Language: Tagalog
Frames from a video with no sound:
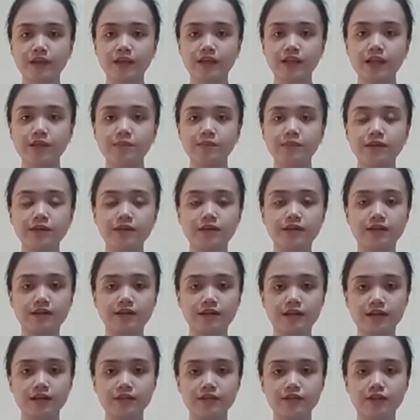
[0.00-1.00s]
clean
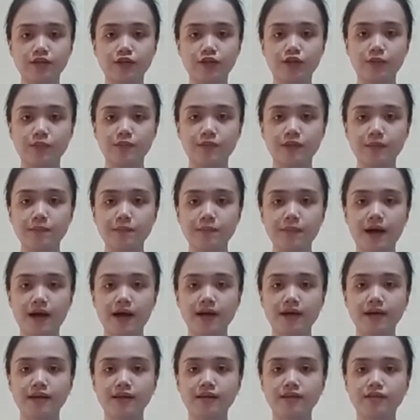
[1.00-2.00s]
material sa loob ng
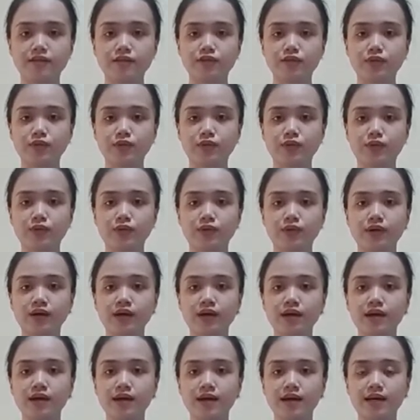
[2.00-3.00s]
bag is yung
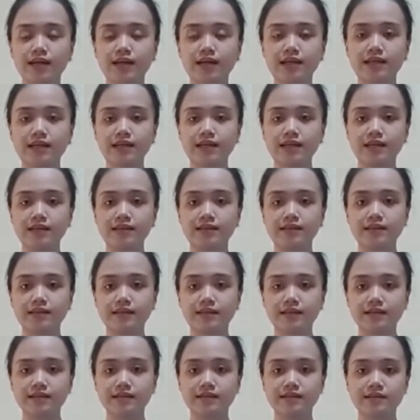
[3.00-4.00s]
clean
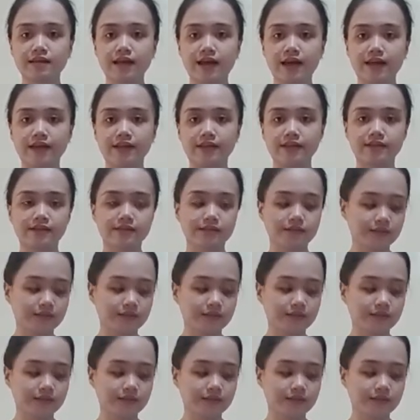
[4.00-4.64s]
side.